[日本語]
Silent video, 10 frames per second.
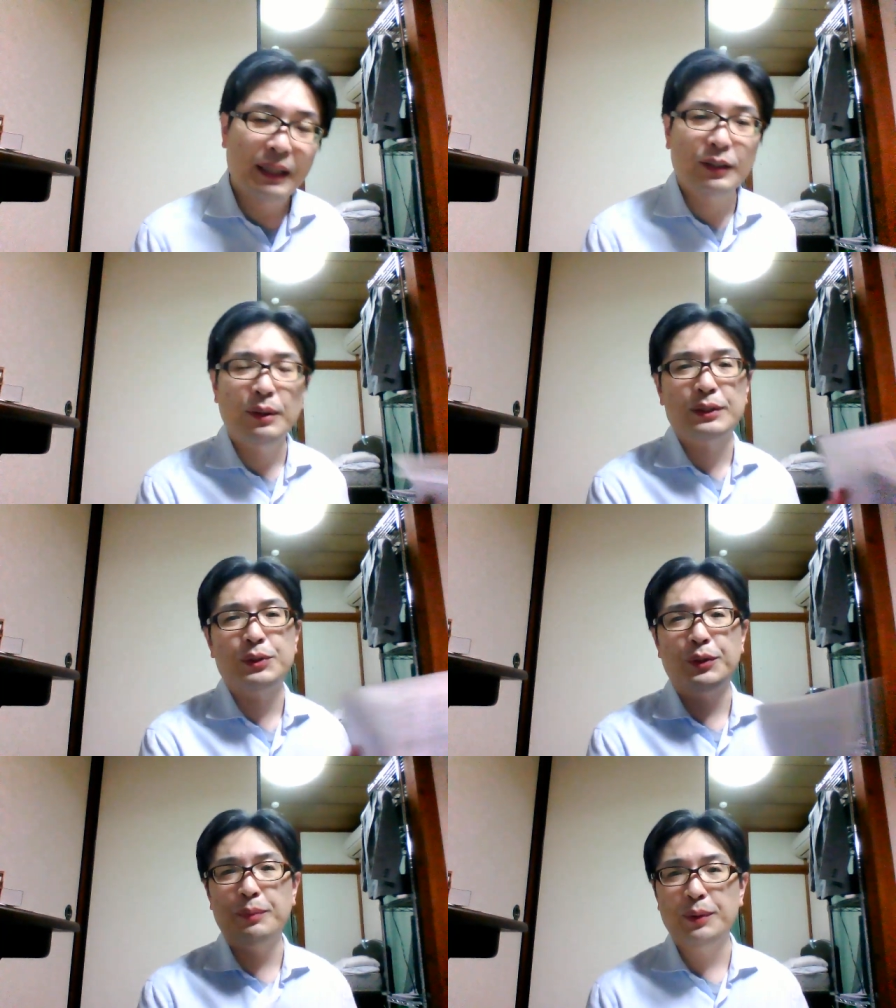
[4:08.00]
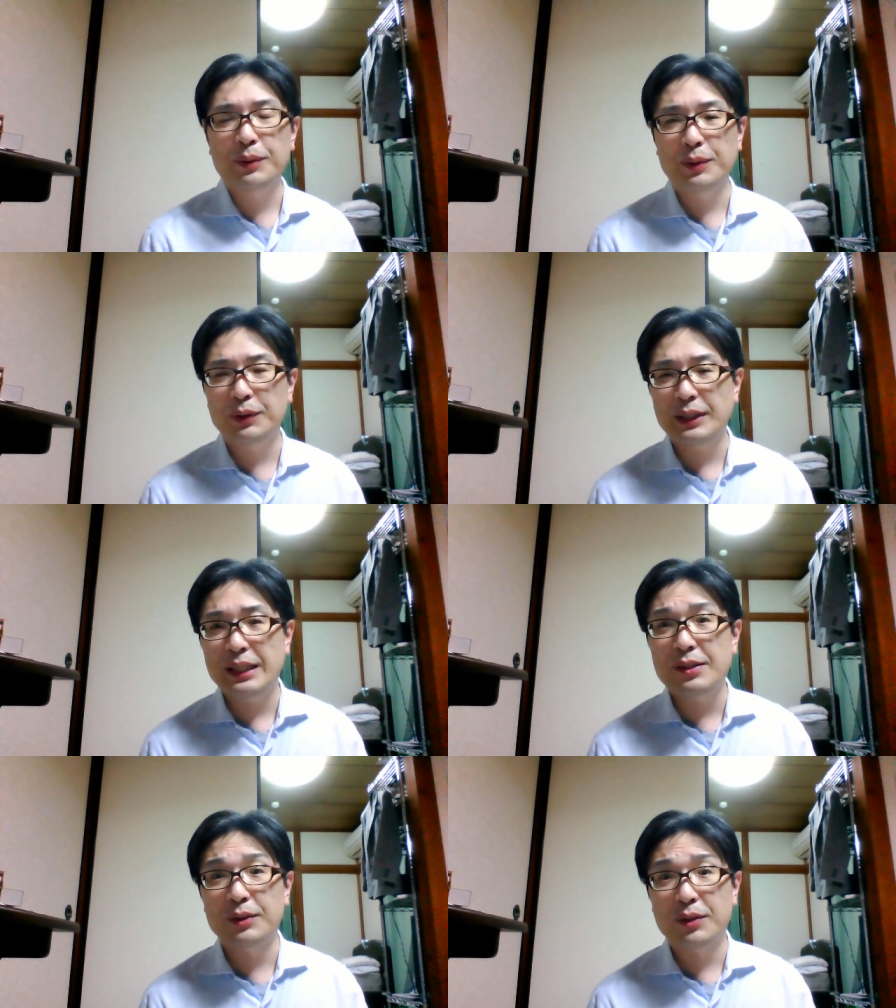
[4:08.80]
まあ、とは消防法の
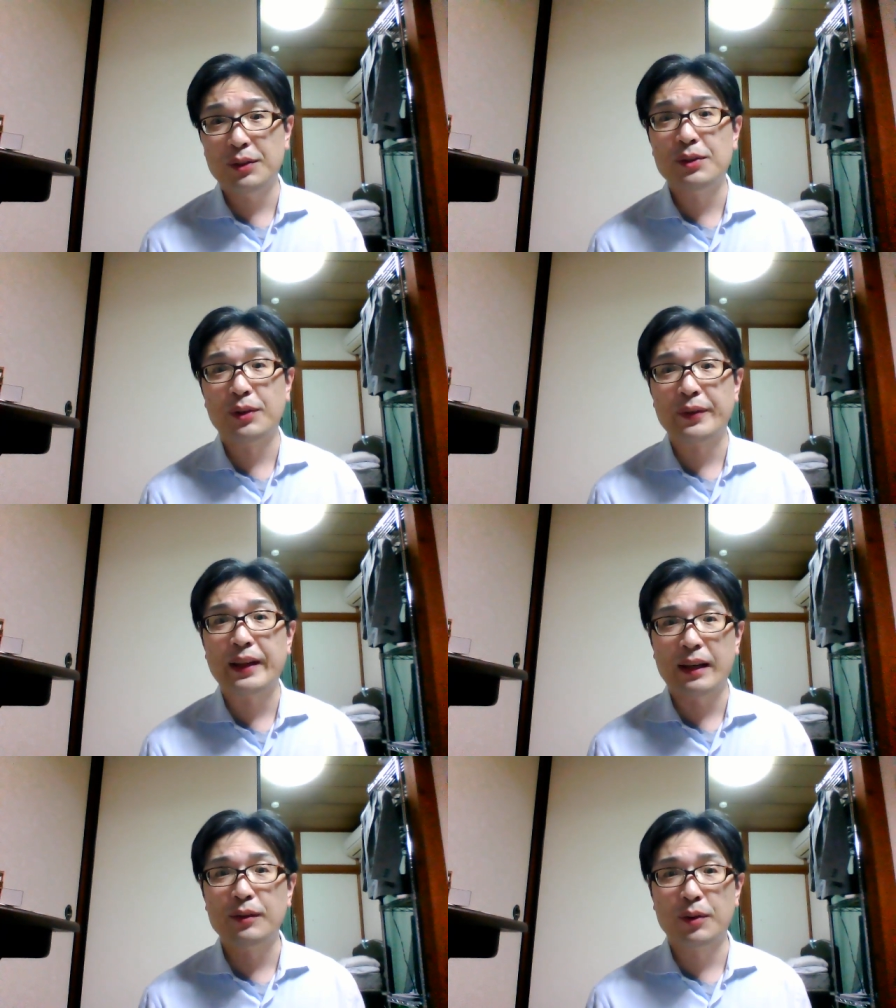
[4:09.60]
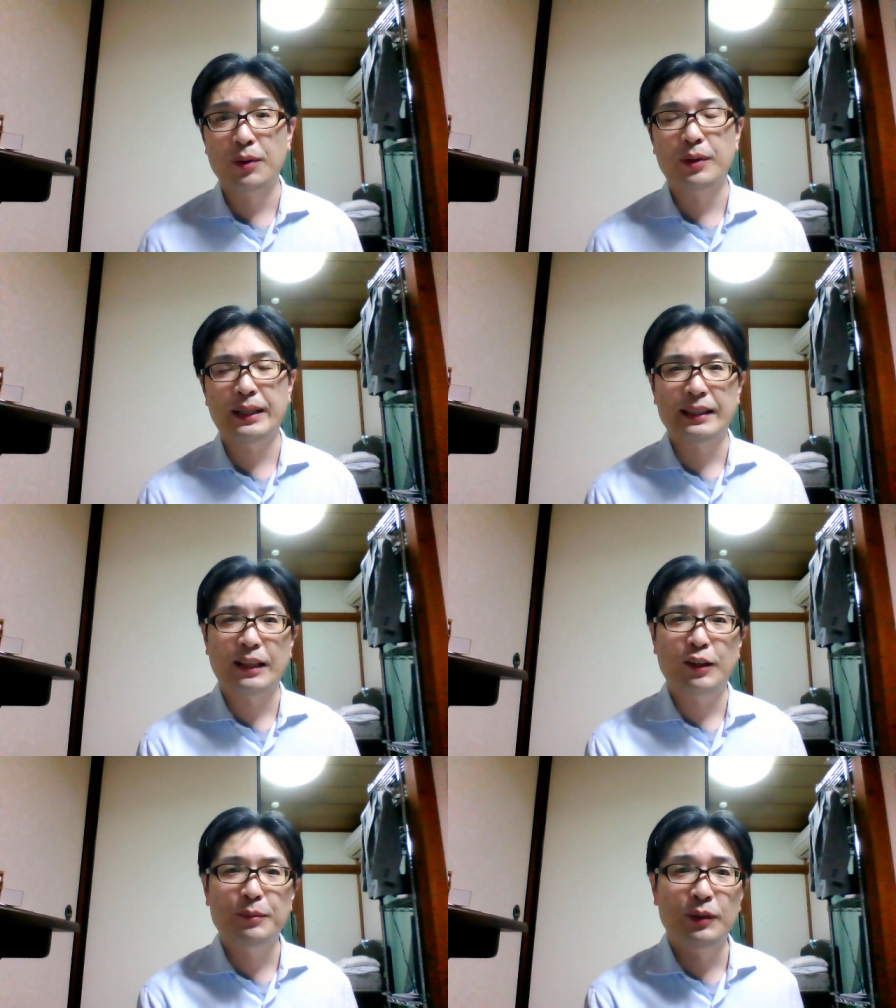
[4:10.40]
29条3項なん
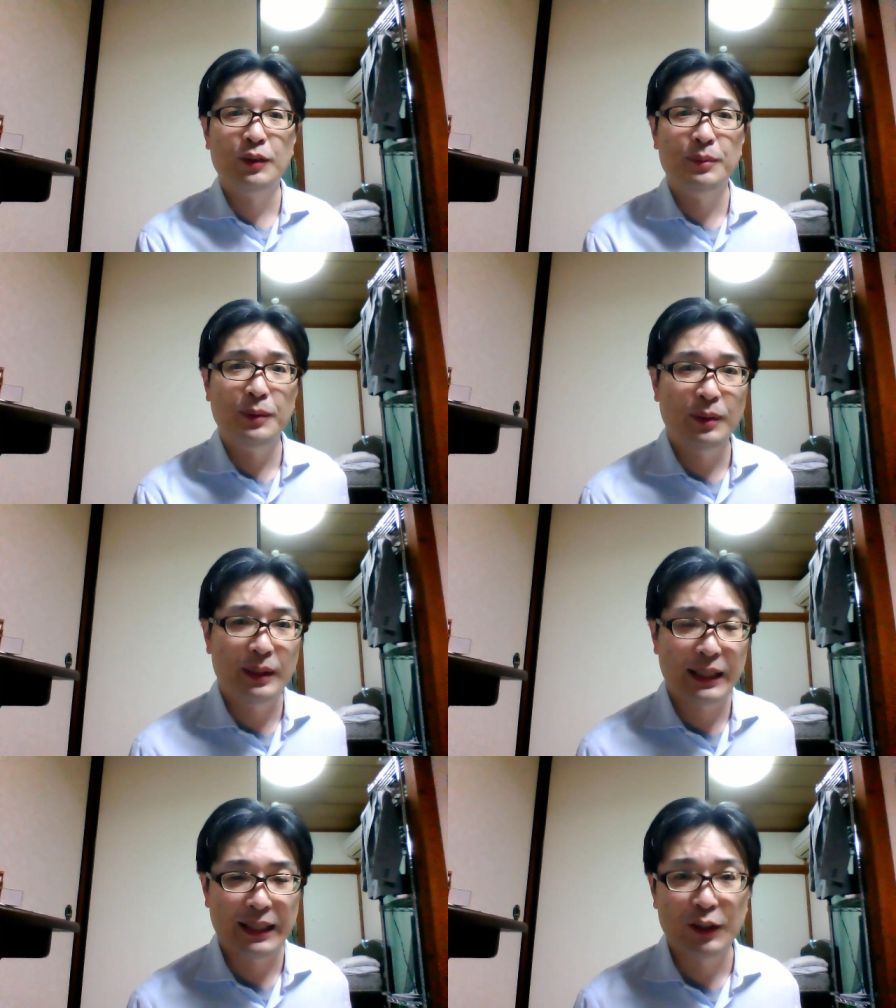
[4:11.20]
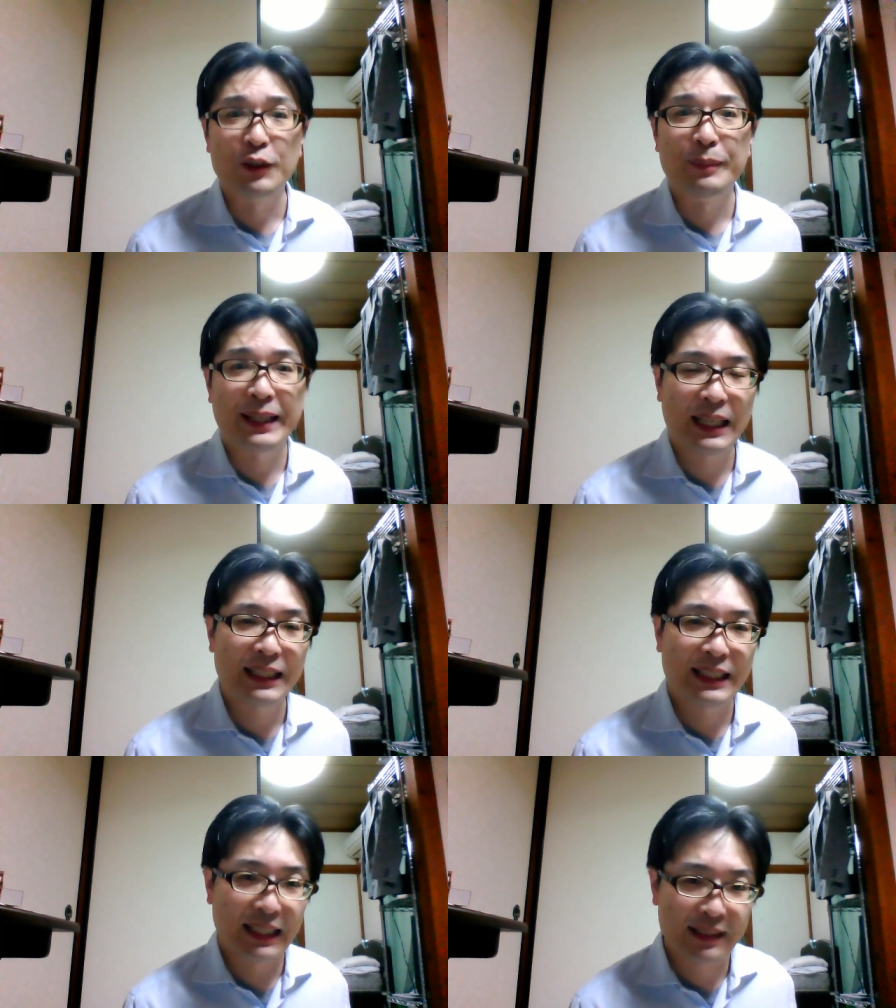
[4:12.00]
ていうものも、え有名な
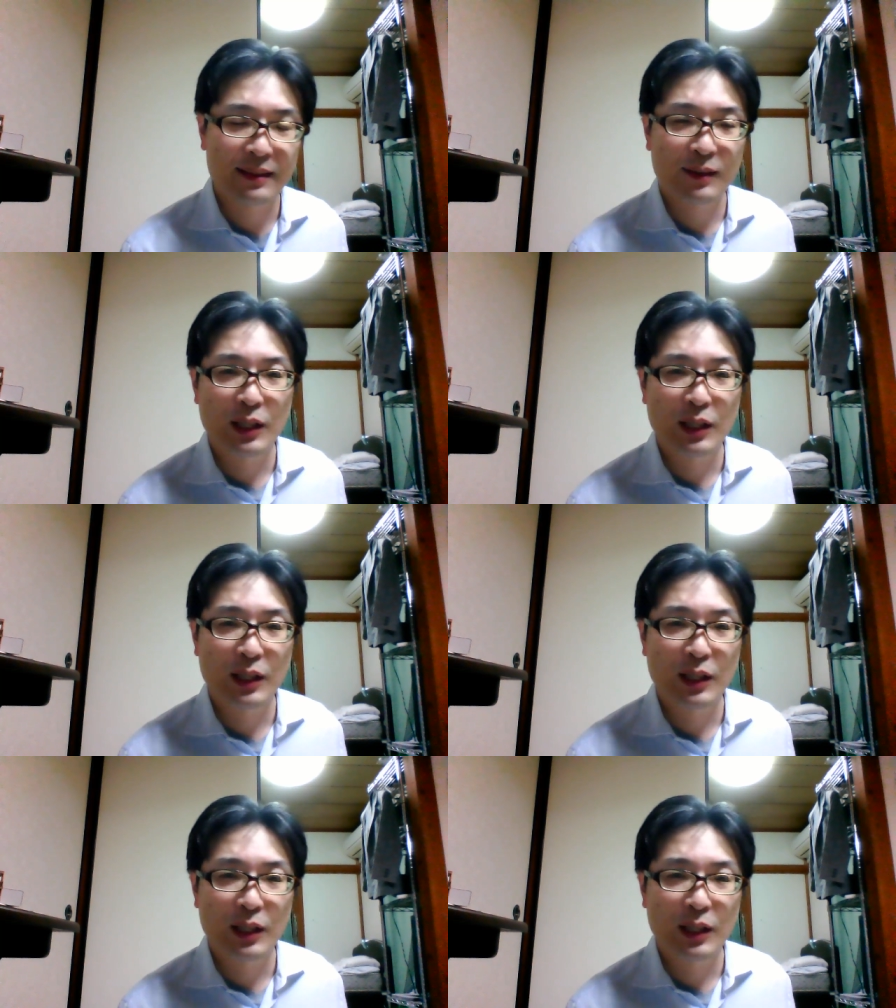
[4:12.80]
規定です。